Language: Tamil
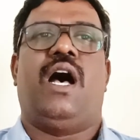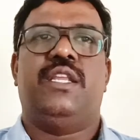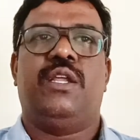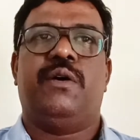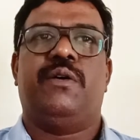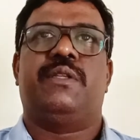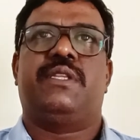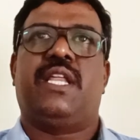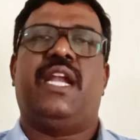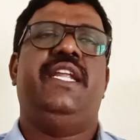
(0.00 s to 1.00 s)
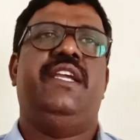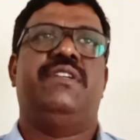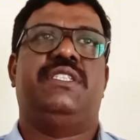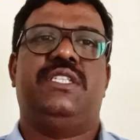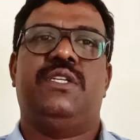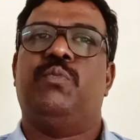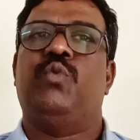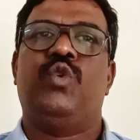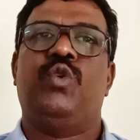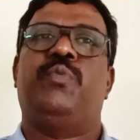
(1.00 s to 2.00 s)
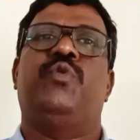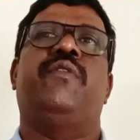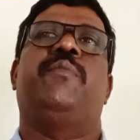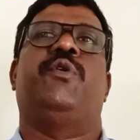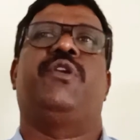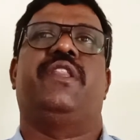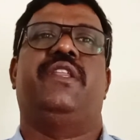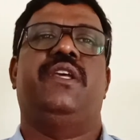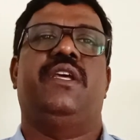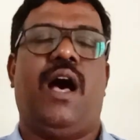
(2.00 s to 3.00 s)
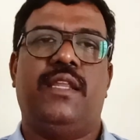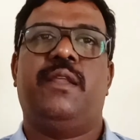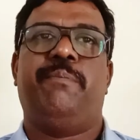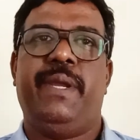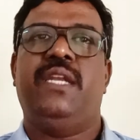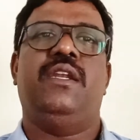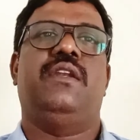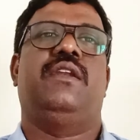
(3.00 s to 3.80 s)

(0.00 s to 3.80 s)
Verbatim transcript: அந்த தண்ணியை வச்சு மூணு பூவை போடுறது அந்த பெண்